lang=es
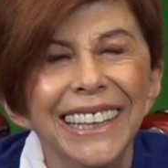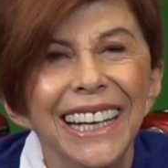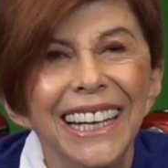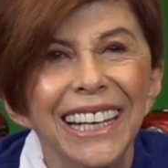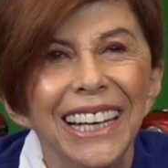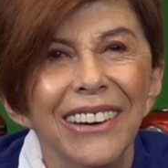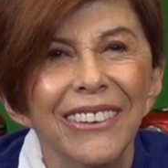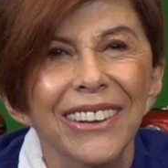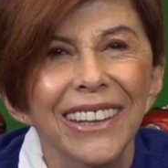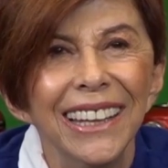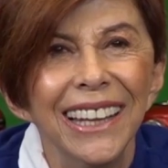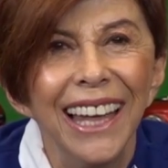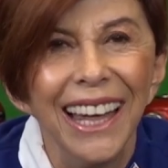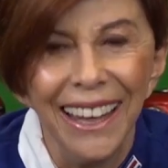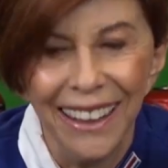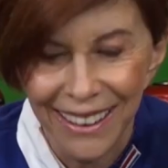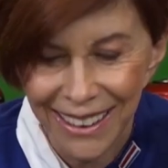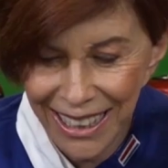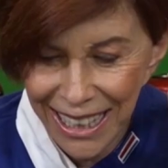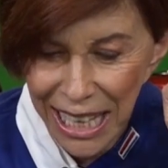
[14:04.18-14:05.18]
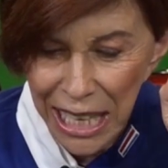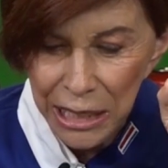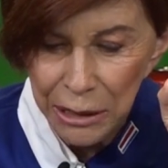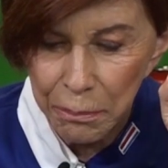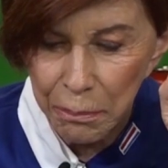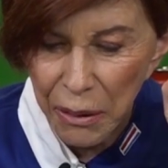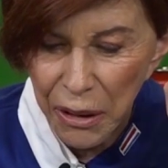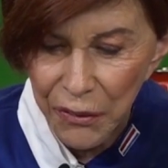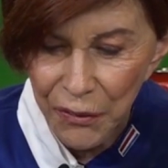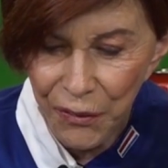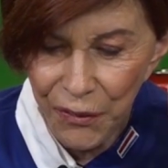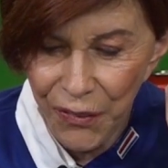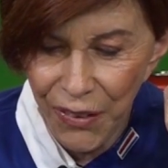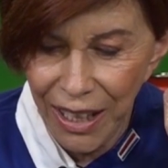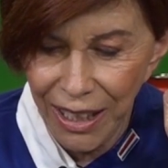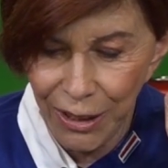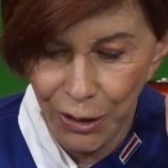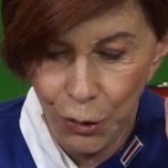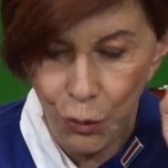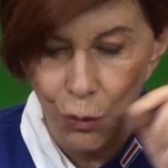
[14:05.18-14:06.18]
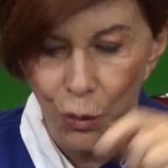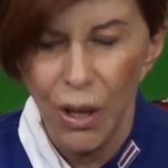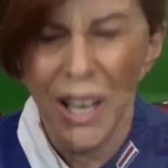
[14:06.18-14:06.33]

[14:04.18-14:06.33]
de Navidad. Es perfecto.